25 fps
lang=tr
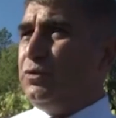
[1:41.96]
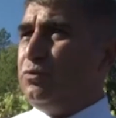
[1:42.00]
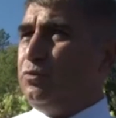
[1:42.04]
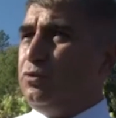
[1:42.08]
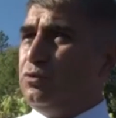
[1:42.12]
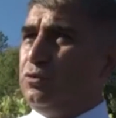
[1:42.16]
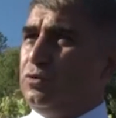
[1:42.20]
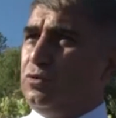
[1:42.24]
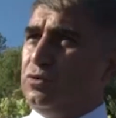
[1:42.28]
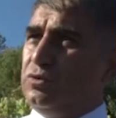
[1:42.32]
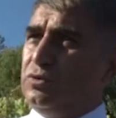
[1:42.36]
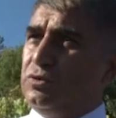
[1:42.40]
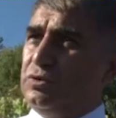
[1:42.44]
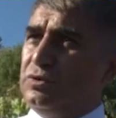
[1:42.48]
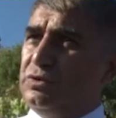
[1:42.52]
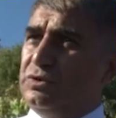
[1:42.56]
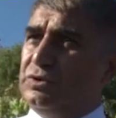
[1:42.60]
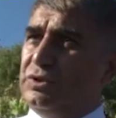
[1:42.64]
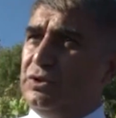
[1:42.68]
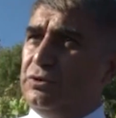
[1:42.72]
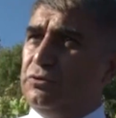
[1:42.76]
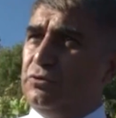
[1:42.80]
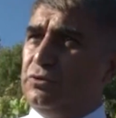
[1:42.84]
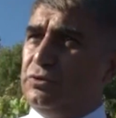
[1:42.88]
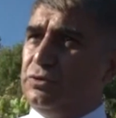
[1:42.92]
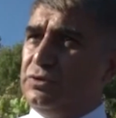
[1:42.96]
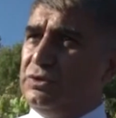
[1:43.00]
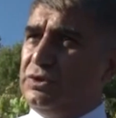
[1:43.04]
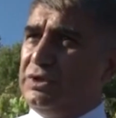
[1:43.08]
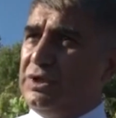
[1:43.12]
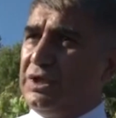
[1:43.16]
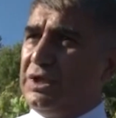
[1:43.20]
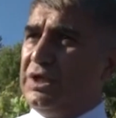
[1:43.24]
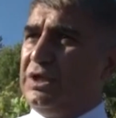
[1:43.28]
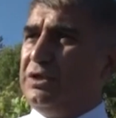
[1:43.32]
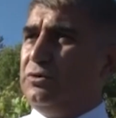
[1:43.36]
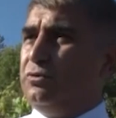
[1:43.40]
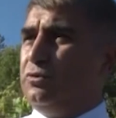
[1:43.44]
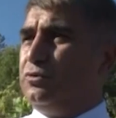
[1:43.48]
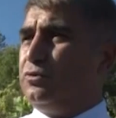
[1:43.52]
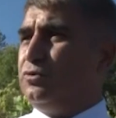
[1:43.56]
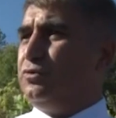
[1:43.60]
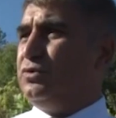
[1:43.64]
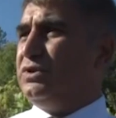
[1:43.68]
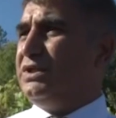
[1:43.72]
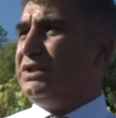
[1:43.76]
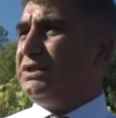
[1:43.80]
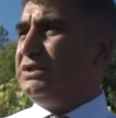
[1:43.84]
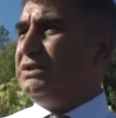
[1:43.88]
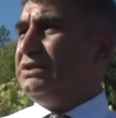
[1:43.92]
bu e, yerel
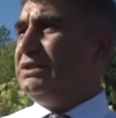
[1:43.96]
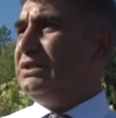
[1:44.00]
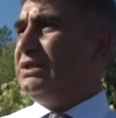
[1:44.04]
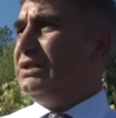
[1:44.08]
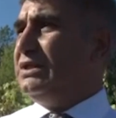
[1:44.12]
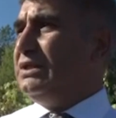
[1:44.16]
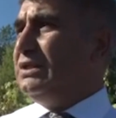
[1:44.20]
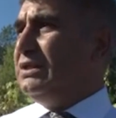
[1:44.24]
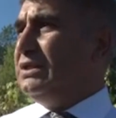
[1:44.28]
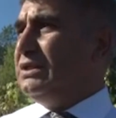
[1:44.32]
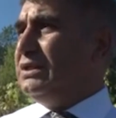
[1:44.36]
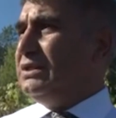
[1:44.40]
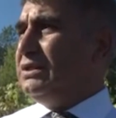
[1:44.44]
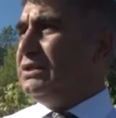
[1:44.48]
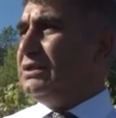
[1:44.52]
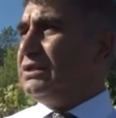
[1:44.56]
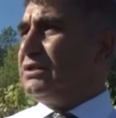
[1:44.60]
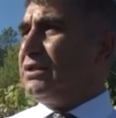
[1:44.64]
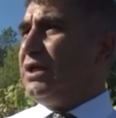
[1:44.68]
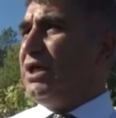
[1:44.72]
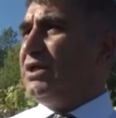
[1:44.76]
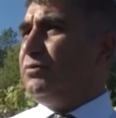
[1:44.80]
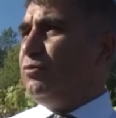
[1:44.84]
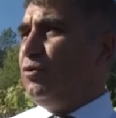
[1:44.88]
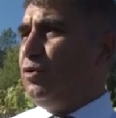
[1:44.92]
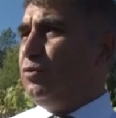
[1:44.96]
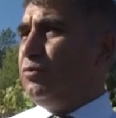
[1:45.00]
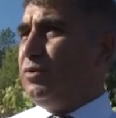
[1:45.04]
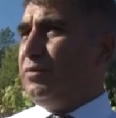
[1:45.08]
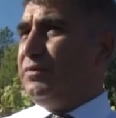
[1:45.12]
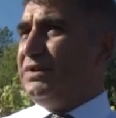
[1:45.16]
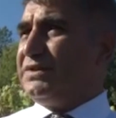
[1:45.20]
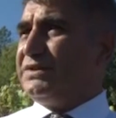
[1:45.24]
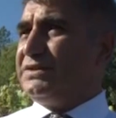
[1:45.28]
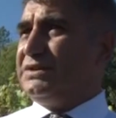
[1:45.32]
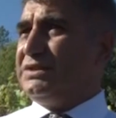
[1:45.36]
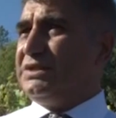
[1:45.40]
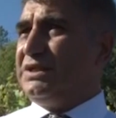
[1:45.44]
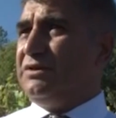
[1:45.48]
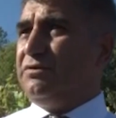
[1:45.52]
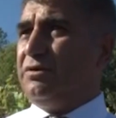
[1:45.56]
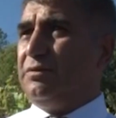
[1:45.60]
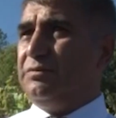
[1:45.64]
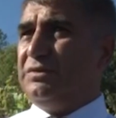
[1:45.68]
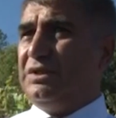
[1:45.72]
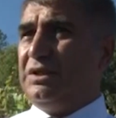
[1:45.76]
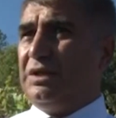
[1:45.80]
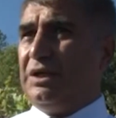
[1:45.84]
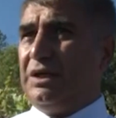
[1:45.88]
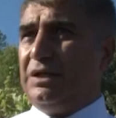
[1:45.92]
ürünlerin e, kaybolmaması
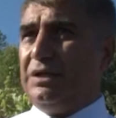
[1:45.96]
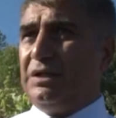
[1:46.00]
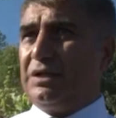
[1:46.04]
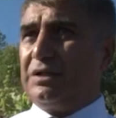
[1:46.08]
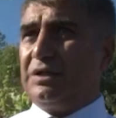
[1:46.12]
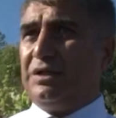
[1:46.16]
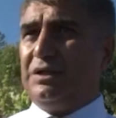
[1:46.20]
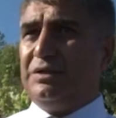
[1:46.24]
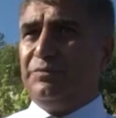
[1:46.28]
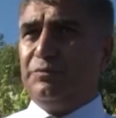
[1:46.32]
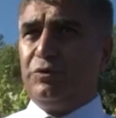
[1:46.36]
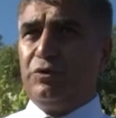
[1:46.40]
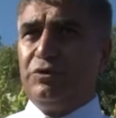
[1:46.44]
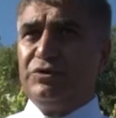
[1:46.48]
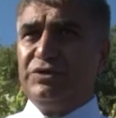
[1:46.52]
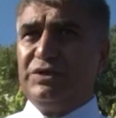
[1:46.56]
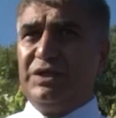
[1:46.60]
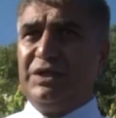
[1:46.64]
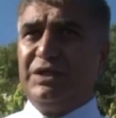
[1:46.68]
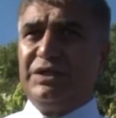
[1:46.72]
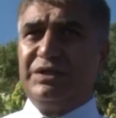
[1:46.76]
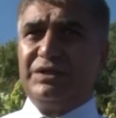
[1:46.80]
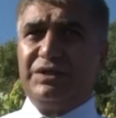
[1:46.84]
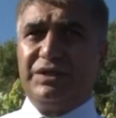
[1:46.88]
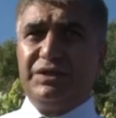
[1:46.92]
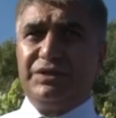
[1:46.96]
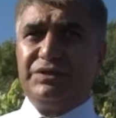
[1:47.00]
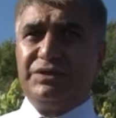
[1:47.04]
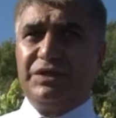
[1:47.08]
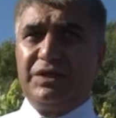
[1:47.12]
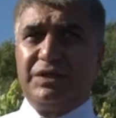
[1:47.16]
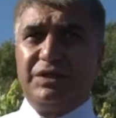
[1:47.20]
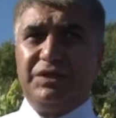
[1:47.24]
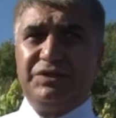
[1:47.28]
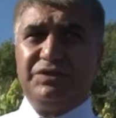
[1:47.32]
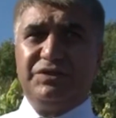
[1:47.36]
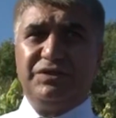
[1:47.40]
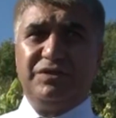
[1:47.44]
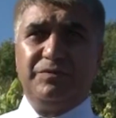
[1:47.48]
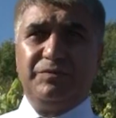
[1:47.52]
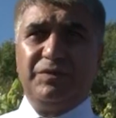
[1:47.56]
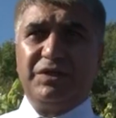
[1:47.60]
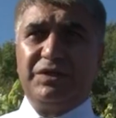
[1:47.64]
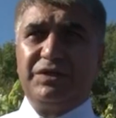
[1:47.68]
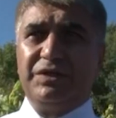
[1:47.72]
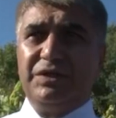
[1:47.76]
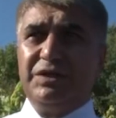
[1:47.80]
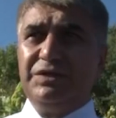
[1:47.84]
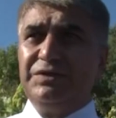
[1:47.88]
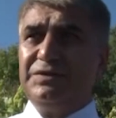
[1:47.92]
devamıyla alakalı projeler
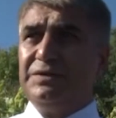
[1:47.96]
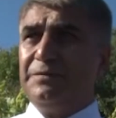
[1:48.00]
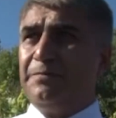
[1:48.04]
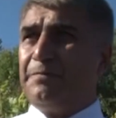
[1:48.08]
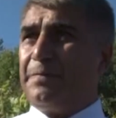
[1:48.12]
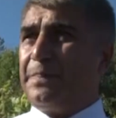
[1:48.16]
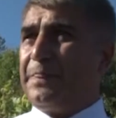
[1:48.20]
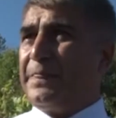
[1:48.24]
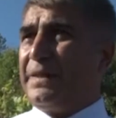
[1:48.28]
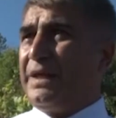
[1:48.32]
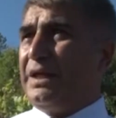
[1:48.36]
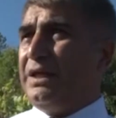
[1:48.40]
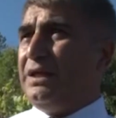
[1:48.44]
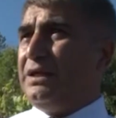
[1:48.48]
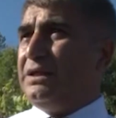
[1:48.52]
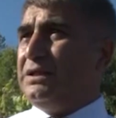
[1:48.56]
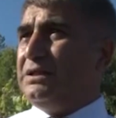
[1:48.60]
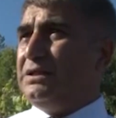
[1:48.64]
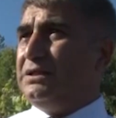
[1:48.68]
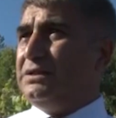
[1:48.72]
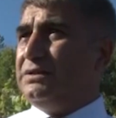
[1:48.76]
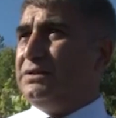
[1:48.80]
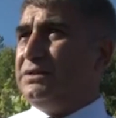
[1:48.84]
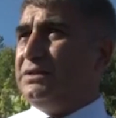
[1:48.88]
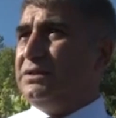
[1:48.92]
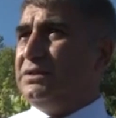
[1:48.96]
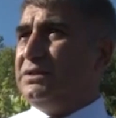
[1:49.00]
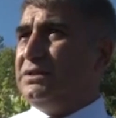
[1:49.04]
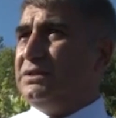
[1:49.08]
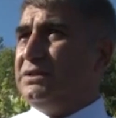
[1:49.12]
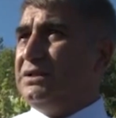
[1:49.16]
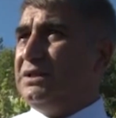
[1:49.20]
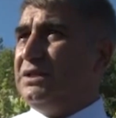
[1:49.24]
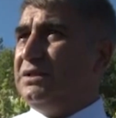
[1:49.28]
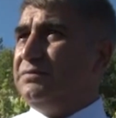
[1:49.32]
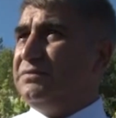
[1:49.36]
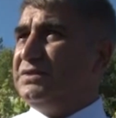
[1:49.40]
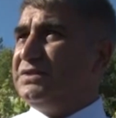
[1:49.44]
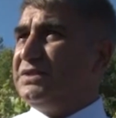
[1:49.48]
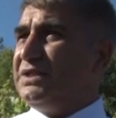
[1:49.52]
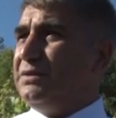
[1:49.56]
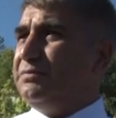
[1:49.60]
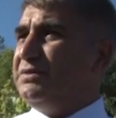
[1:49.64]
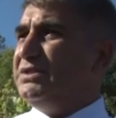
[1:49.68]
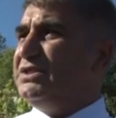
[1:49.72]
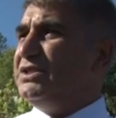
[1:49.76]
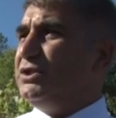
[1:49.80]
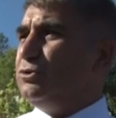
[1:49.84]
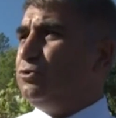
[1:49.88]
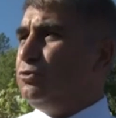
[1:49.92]
gerçekleştirmekteyiz. E, ilimizde
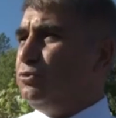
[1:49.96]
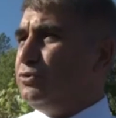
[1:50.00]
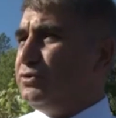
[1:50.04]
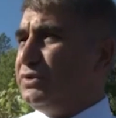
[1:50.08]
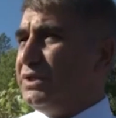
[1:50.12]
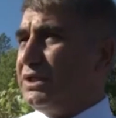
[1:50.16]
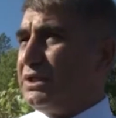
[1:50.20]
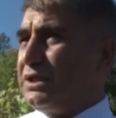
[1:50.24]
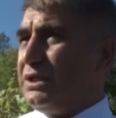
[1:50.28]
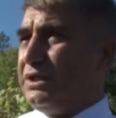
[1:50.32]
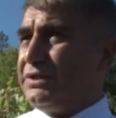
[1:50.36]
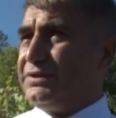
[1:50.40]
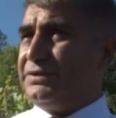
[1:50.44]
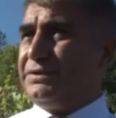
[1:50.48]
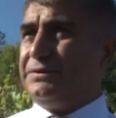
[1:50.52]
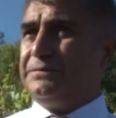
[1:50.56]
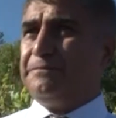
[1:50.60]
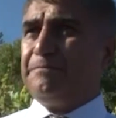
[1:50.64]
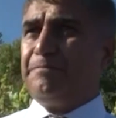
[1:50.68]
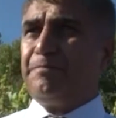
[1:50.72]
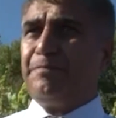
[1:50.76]
1700 dekar